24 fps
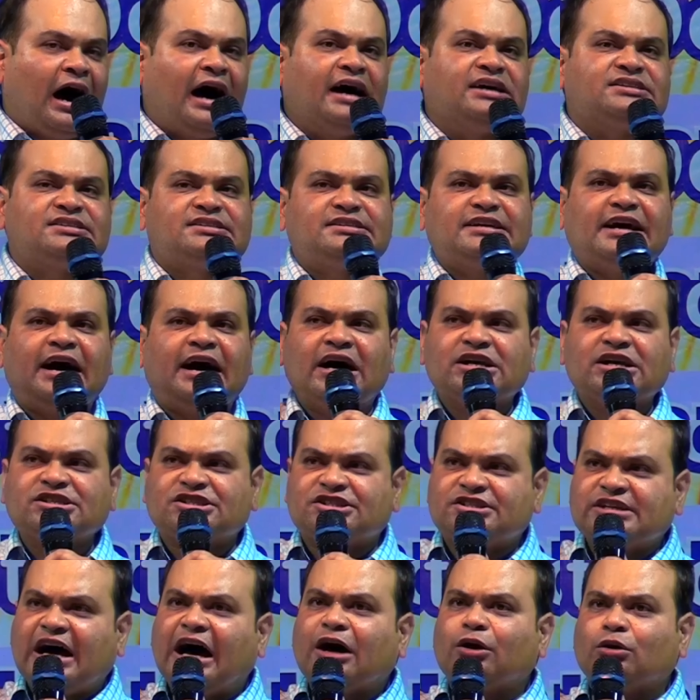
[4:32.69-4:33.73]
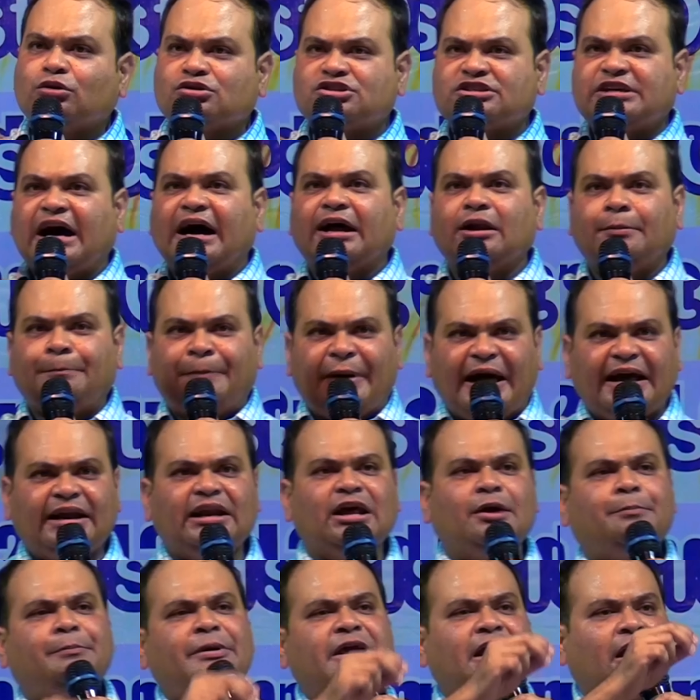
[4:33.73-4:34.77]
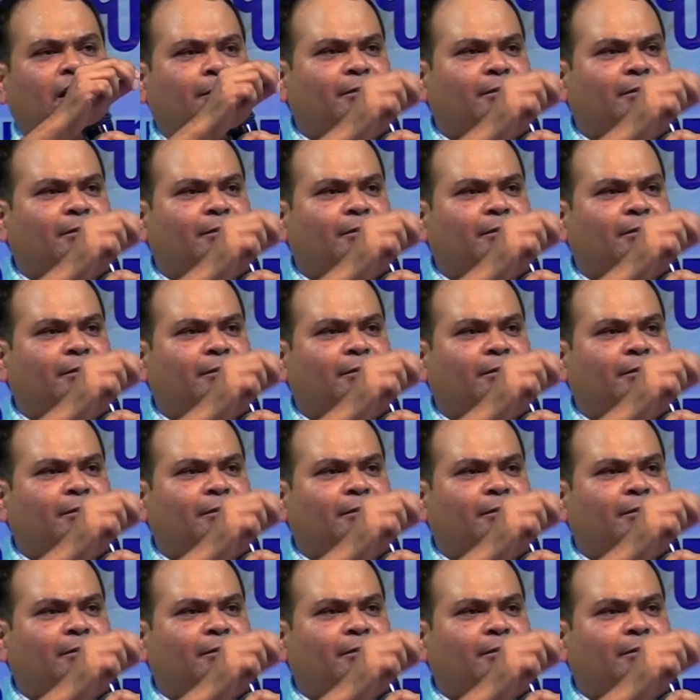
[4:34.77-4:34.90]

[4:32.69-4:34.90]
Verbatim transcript: आज से हजारों साल पहले भी